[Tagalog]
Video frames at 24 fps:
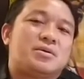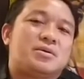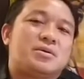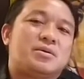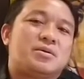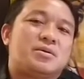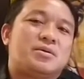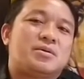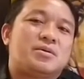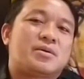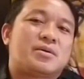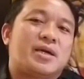
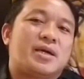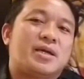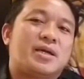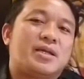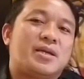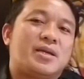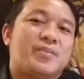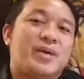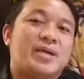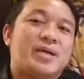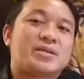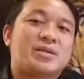Okay,
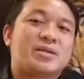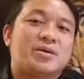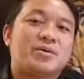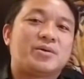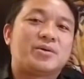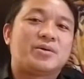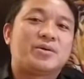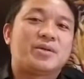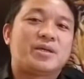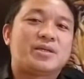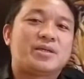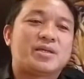nabasa ko
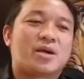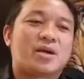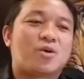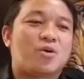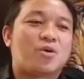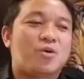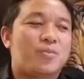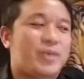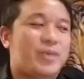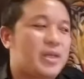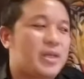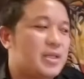yun eh, sa
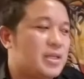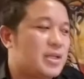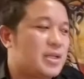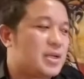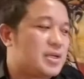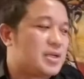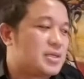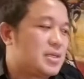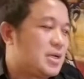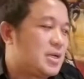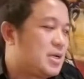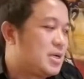comment ng
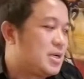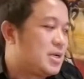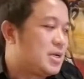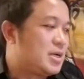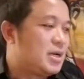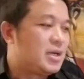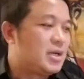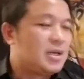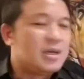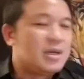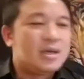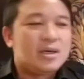isang
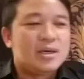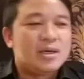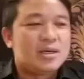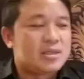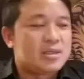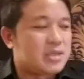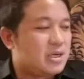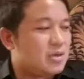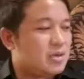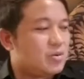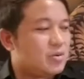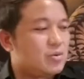
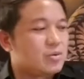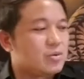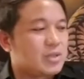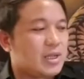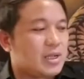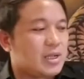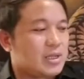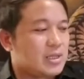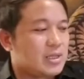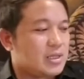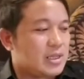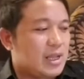isang
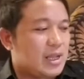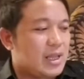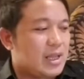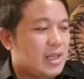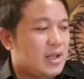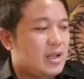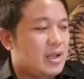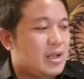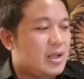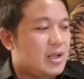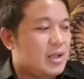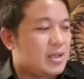utak
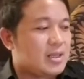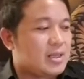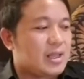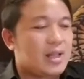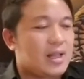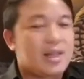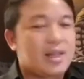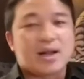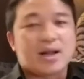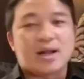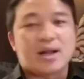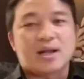tala,
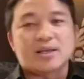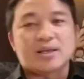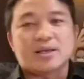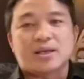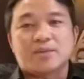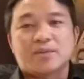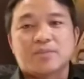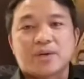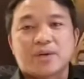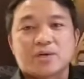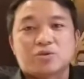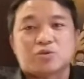talangka
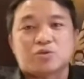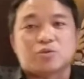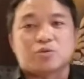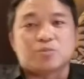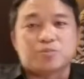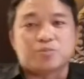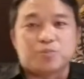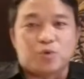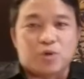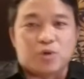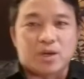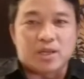diyan
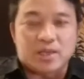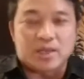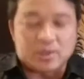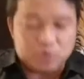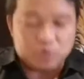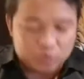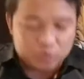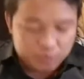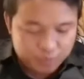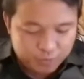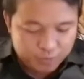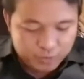Magsugpo ka na.
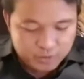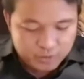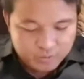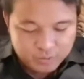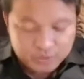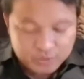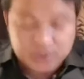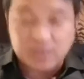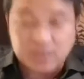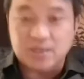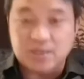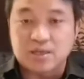Sugpuin
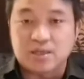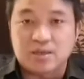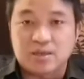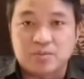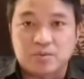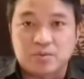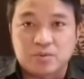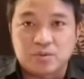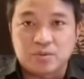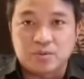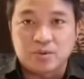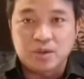mong sarili
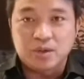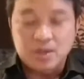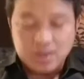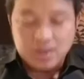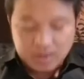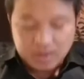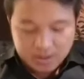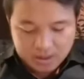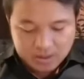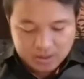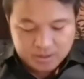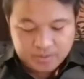mong
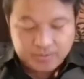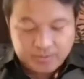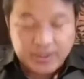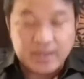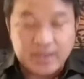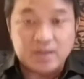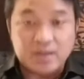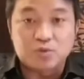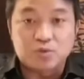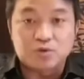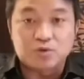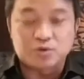uh,
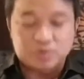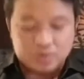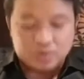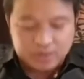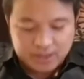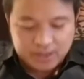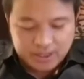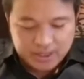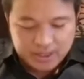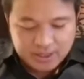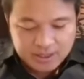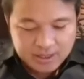virus.
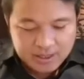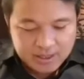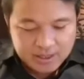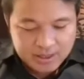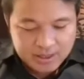Okay?